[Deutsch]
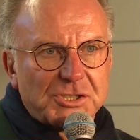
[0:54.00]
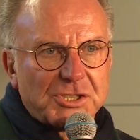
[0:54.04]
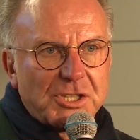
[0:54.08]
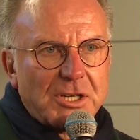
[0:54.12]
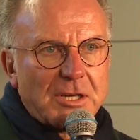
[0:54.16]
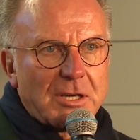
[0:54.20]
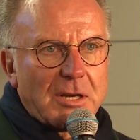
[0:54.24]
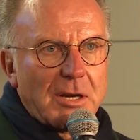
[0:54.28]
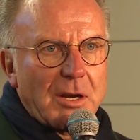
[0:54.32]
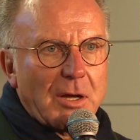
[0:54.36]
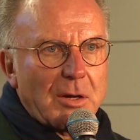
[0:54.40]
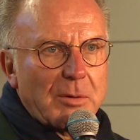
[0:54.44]

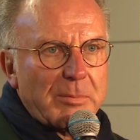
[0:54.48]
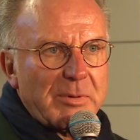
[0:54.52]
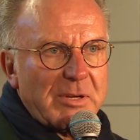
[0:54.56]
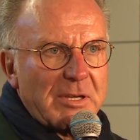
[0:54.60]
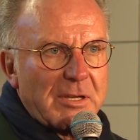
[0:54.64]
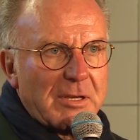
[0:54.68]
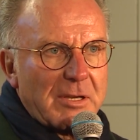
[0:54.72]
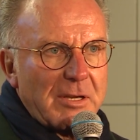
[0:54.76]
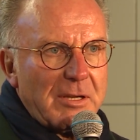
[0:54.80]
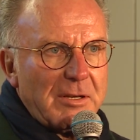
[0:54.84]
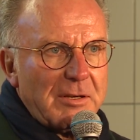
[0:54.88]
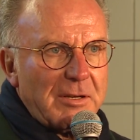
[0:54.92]
Schritt, glaube
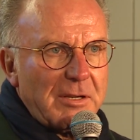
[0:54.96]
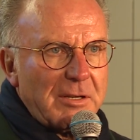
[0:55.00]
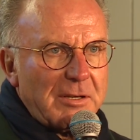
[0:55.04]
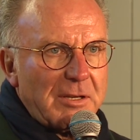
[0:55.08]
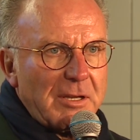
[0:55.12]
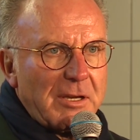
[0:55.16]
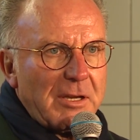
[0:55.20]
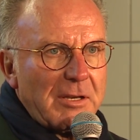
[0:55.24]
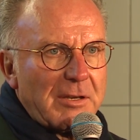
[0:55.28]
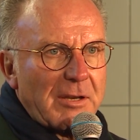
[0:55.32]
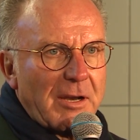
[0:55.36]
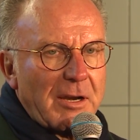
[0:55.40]
ich, in die
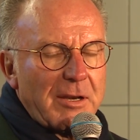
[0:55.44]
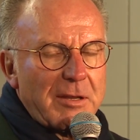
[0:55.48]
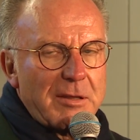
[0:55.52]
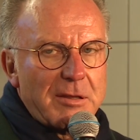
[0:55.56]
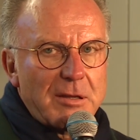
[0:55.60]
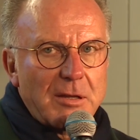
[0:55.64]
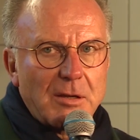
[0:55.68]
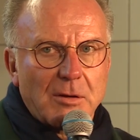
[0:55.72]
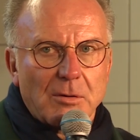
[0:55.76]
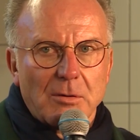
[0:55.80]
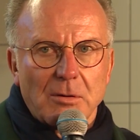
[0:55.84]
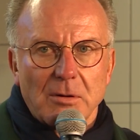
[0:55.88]

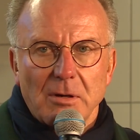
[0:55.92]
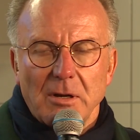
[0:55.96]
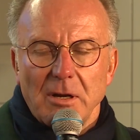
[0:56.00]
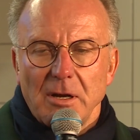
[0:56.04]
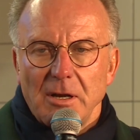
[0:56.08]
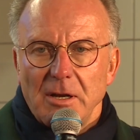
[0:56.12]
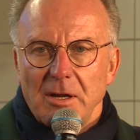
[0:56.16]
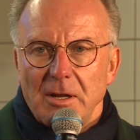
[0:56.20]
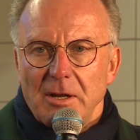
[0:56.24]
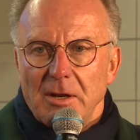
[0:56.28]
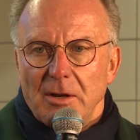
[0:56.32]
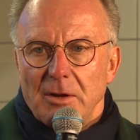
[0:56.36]
Digitalisierung
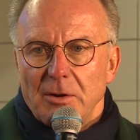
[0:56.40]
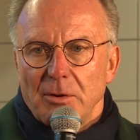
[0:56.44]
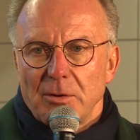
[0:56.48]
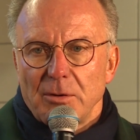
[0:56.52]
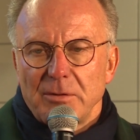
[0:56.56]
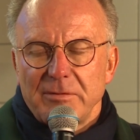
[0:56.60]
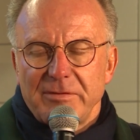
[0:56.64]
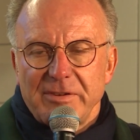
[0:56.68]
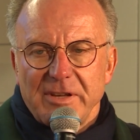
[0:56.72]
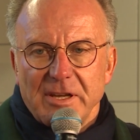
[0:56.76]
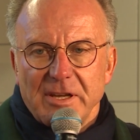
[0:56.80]
und